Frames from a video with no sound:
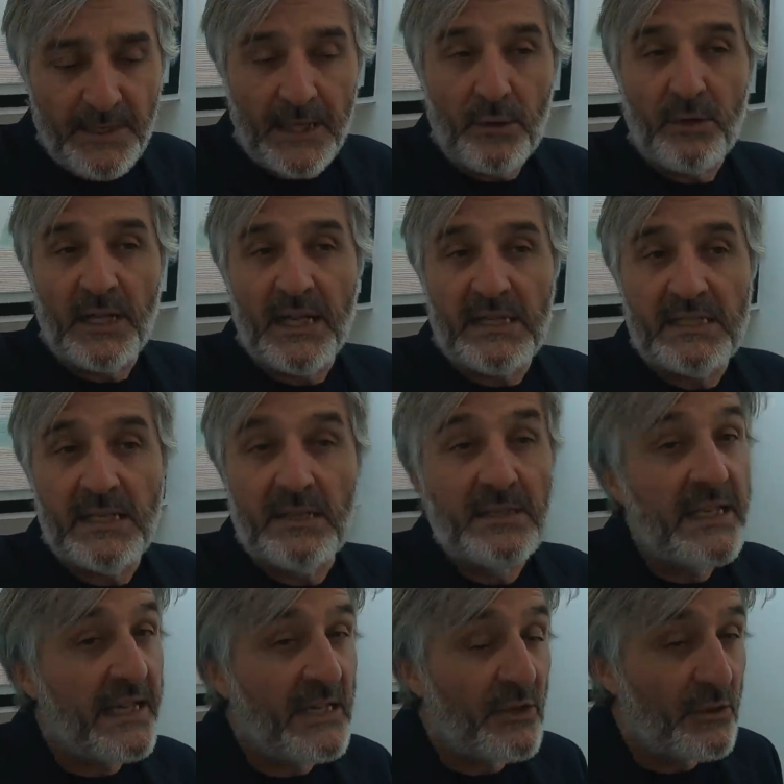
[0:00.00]
Pierre Leclerc, c'est le
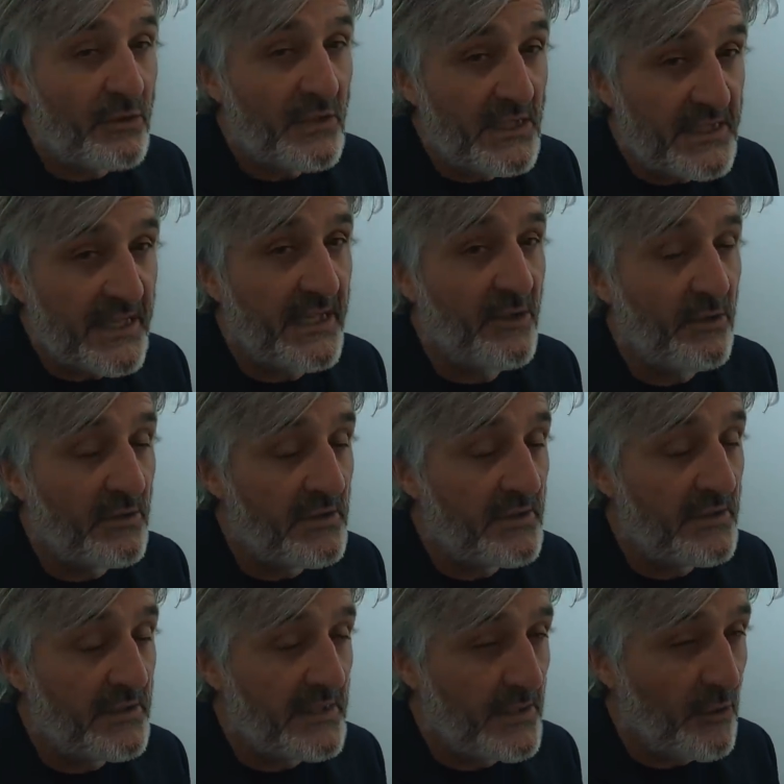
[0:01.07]
directeur du design de
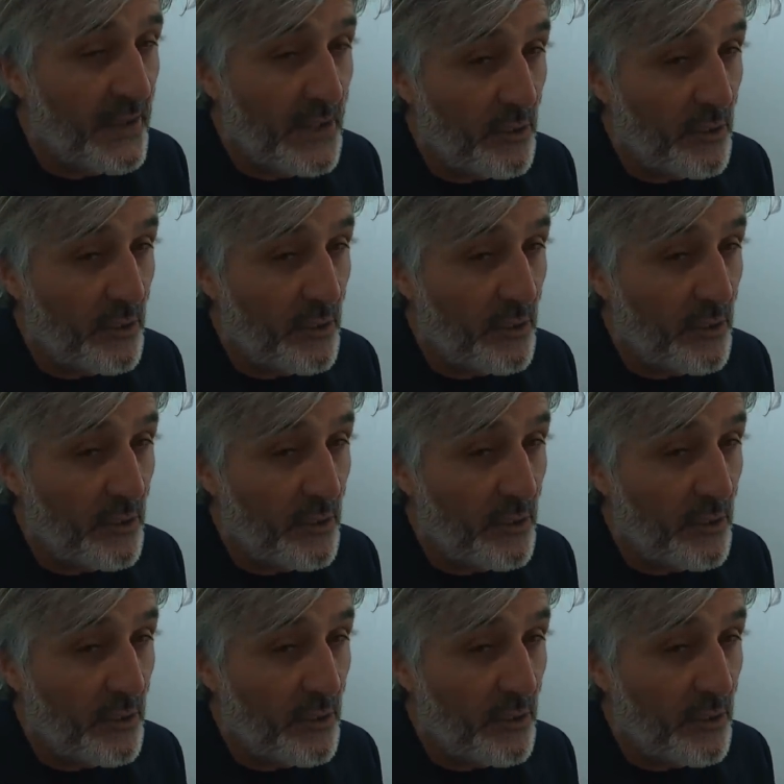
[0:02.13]
Citroën